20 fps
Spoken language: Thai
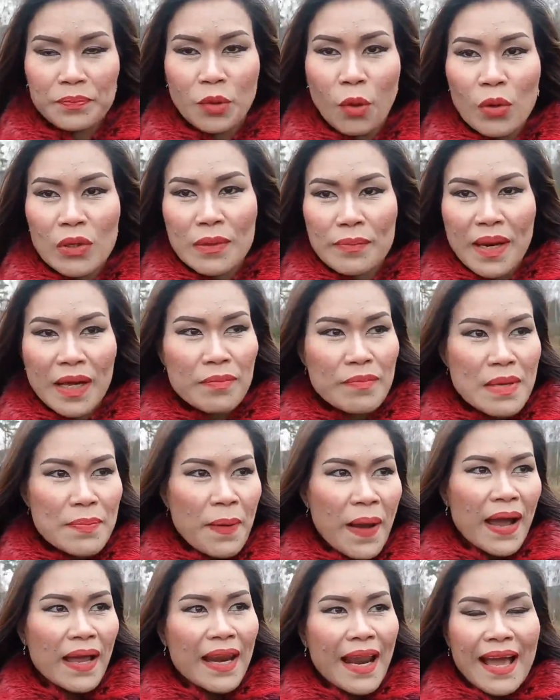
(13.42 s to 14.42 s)
คุณกำลังมี
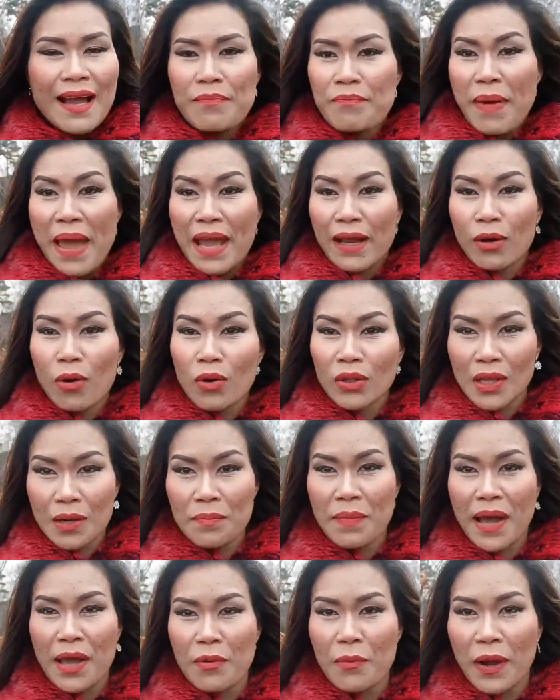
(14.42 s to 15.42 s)
ภาระแบกโลกทั้
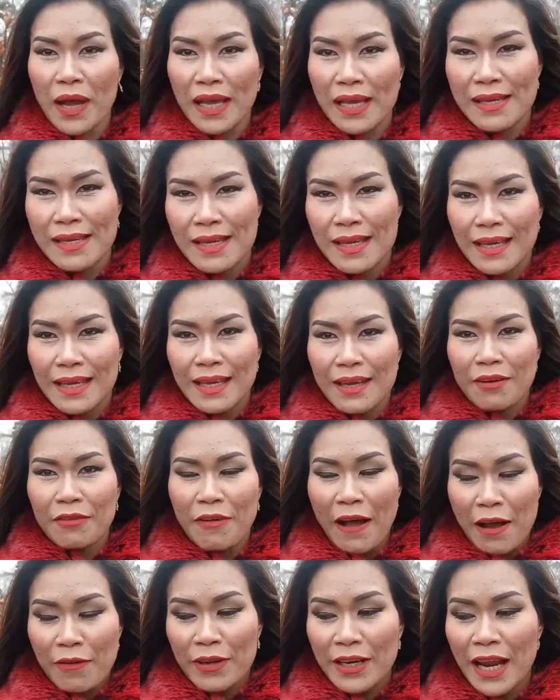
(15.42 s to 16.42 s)
งใบไว้
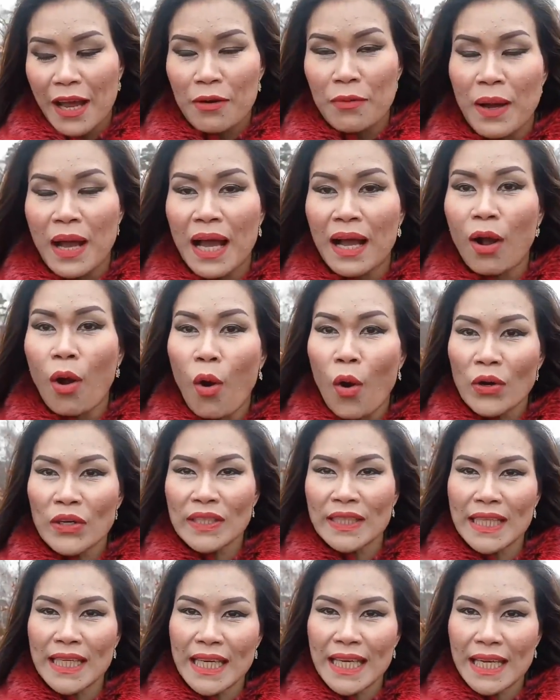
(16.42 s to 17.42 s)
ฟังไว้นะว่า คน
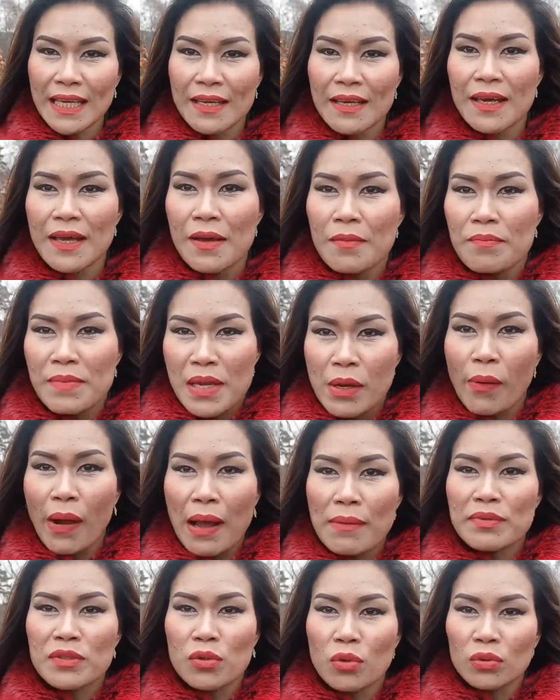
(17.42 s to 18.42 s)
ที่มีค
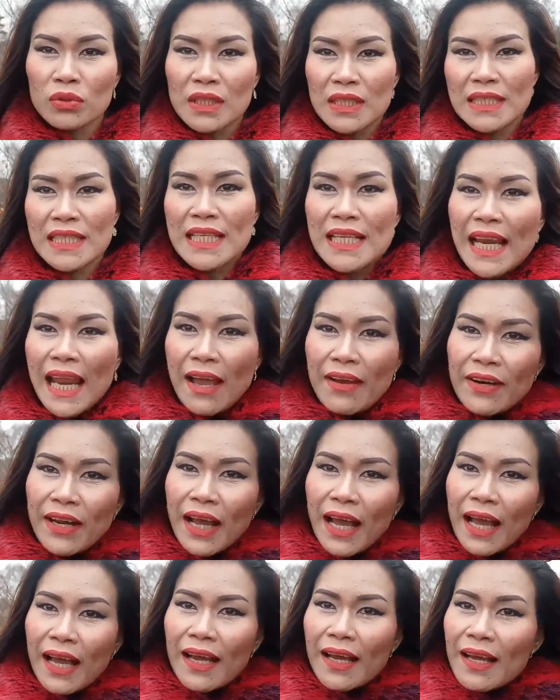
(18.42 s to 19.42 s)
วามสุขจริง ๆแล้ว
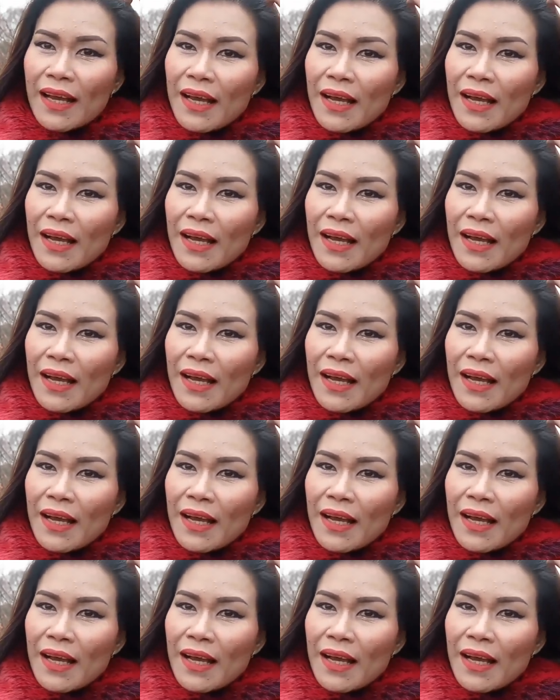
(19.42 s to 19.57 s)
นะคะ